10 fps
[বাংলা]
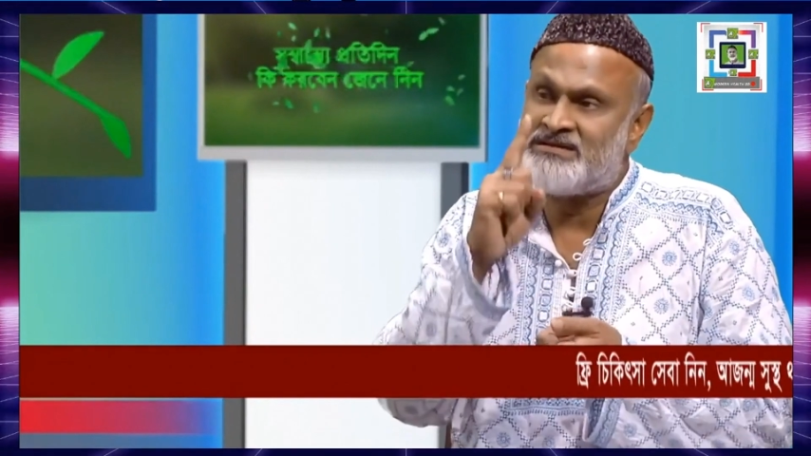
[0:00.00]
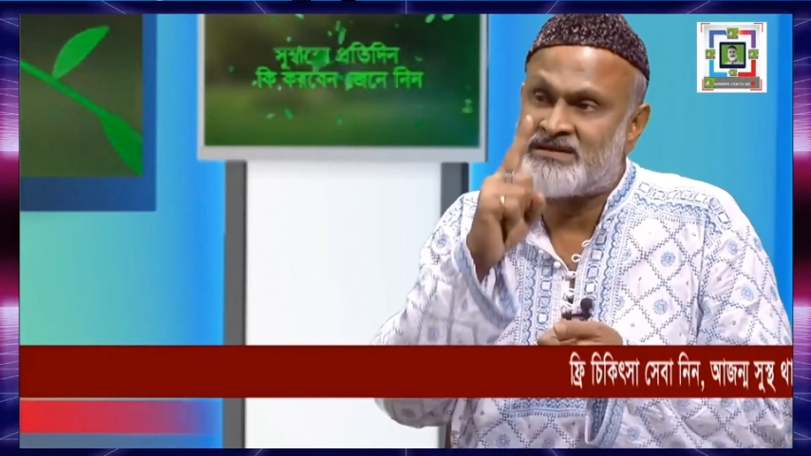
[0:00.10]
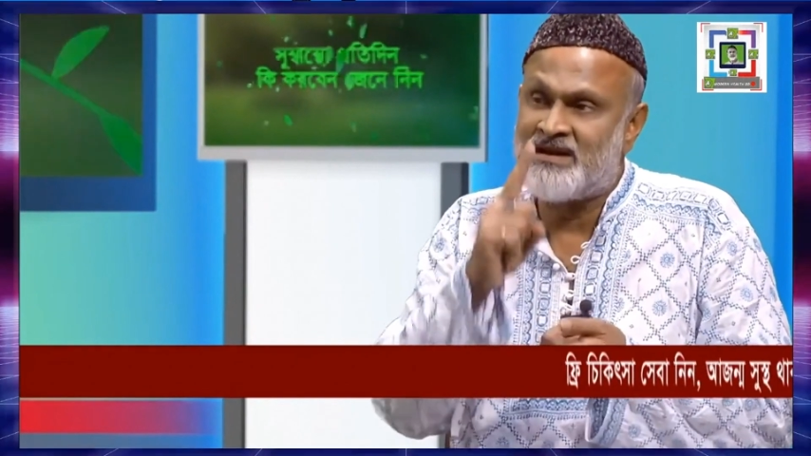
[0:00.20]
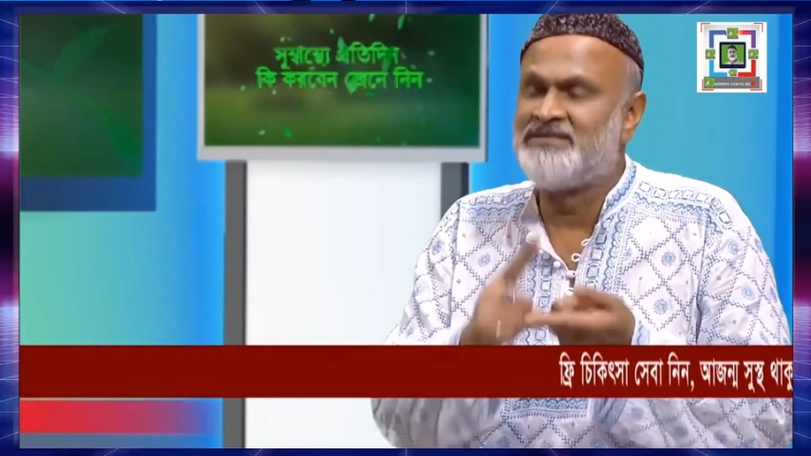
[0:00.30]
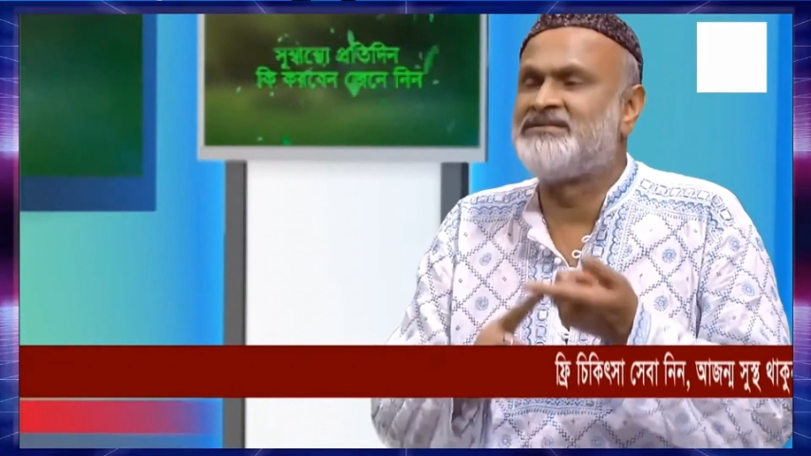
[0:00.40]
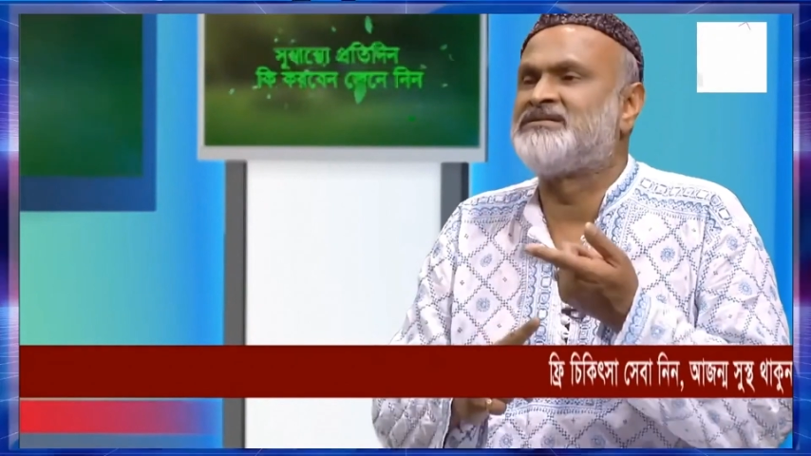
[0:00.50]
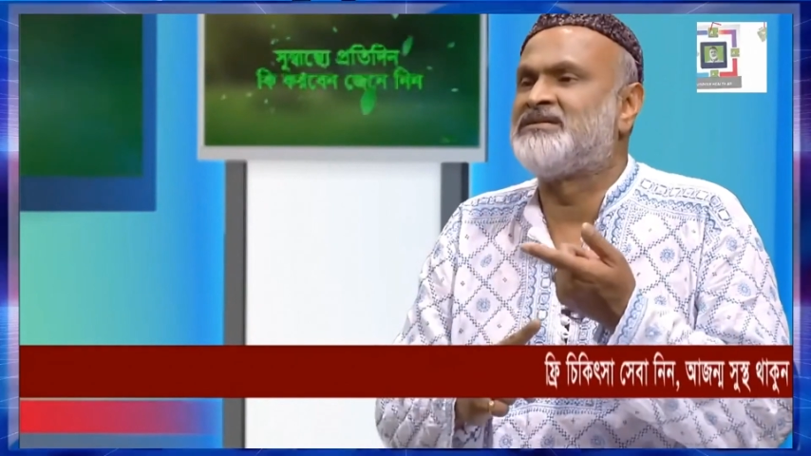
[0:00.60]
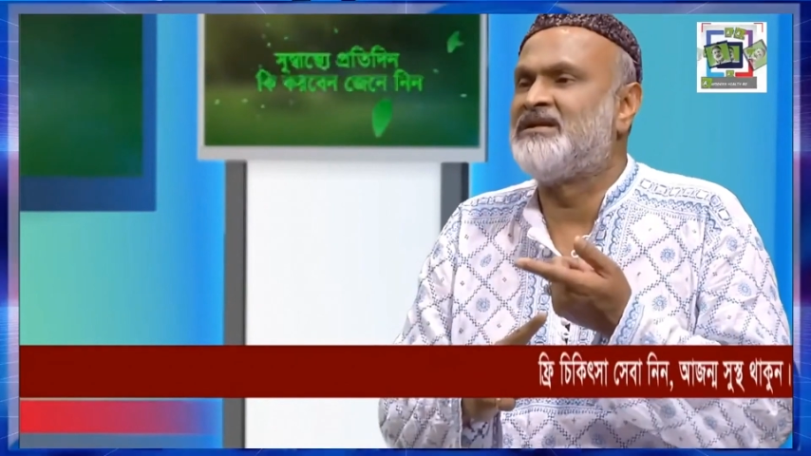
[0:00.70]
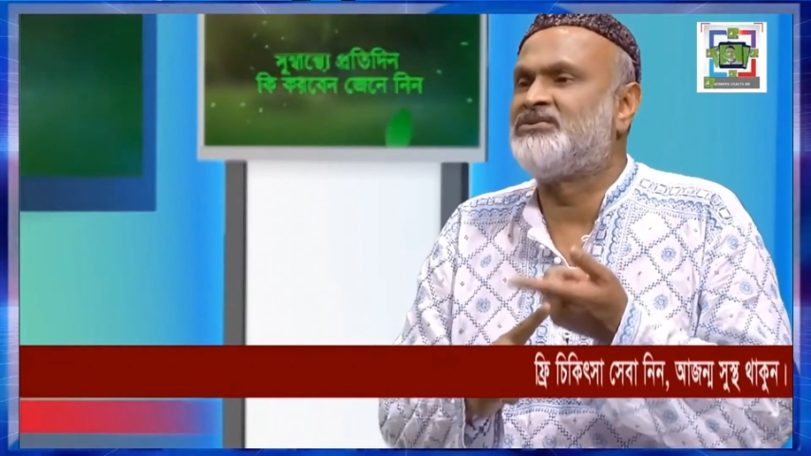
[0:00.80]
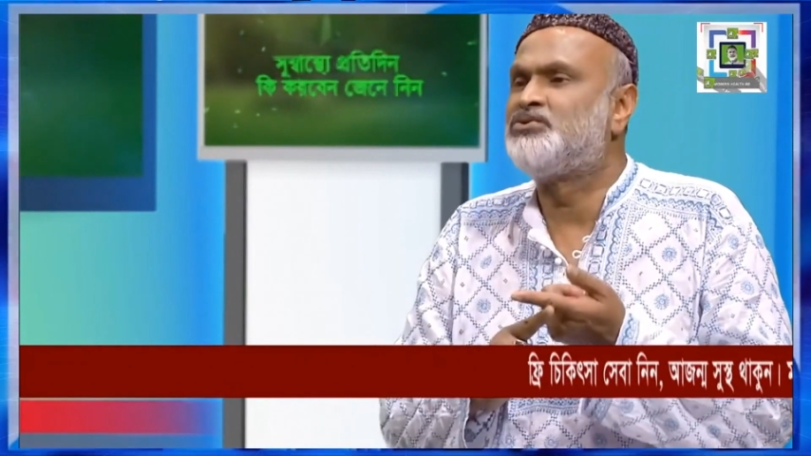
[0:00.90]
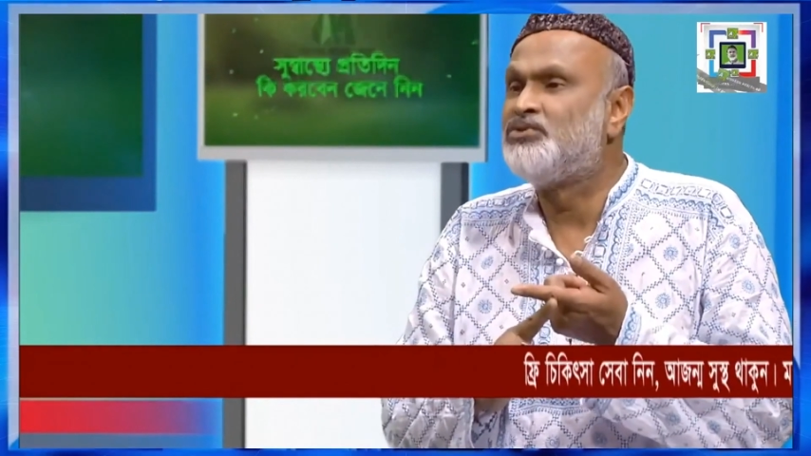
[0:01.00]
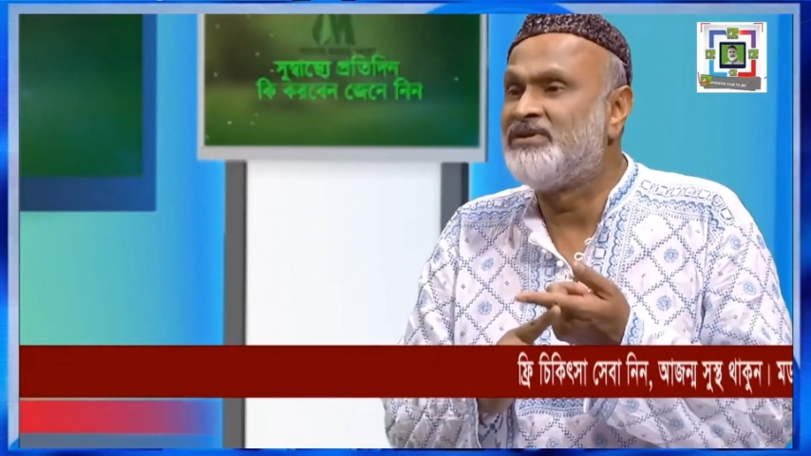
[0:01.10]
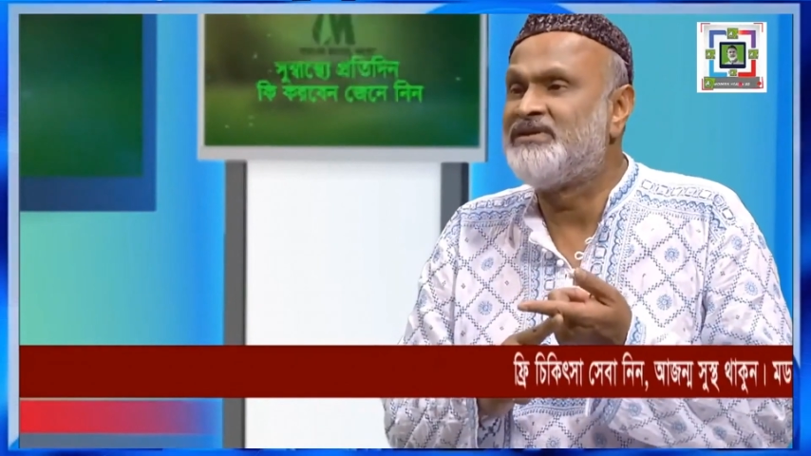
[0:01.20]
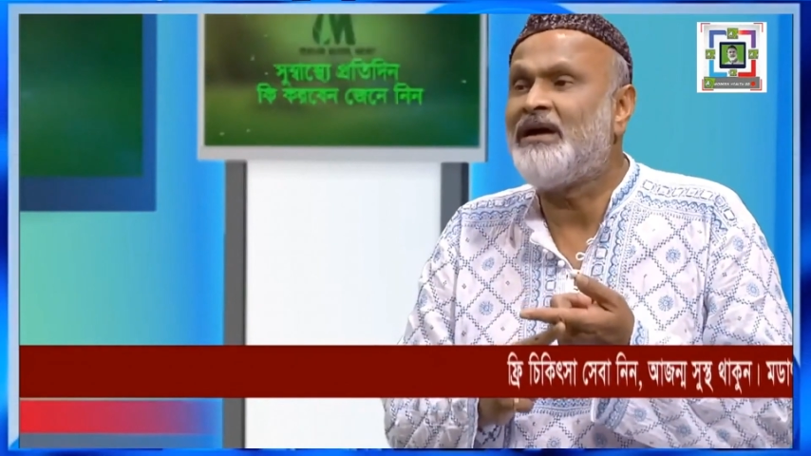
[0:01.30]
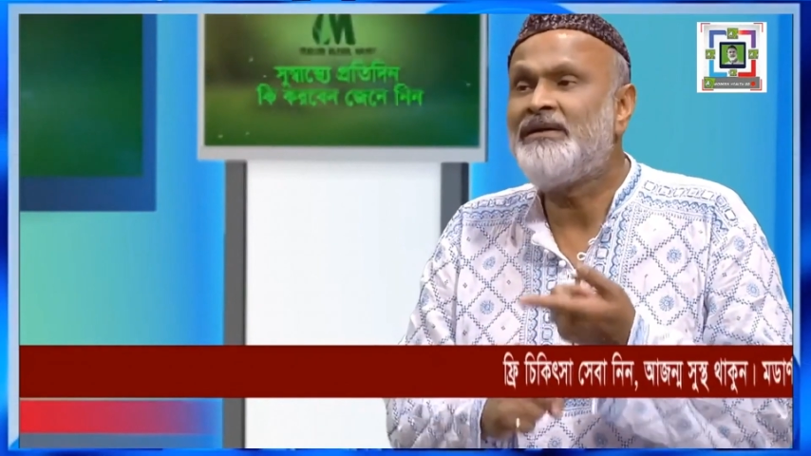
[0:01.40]
স্টেনলেস স্টিলের চুরি
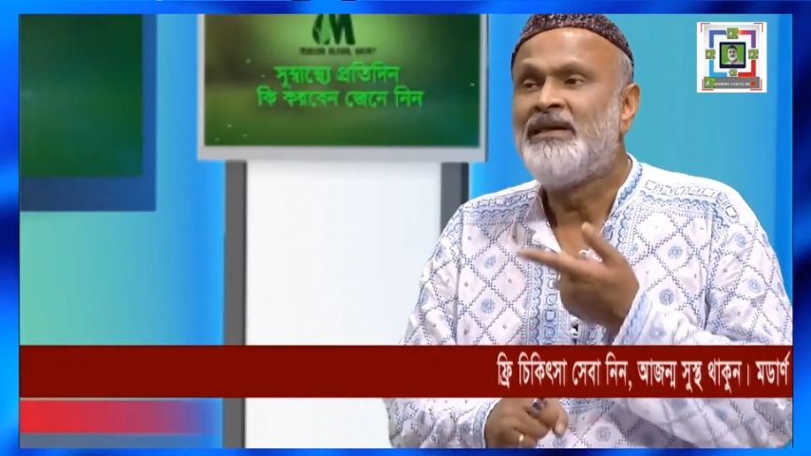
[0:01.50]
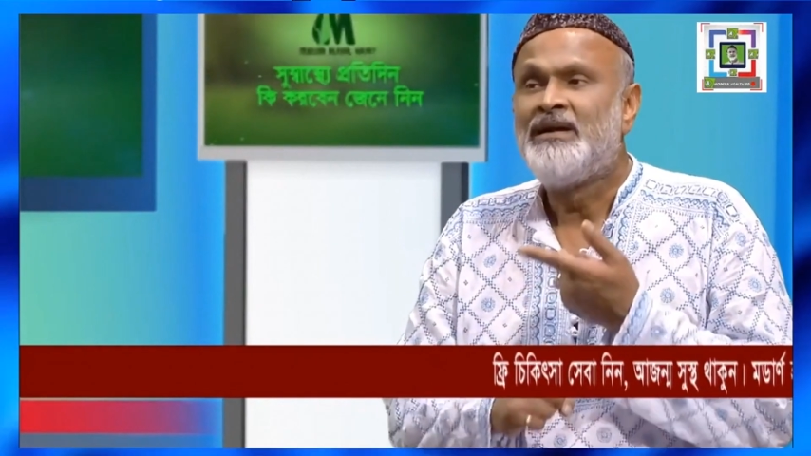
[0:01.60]
দিয়া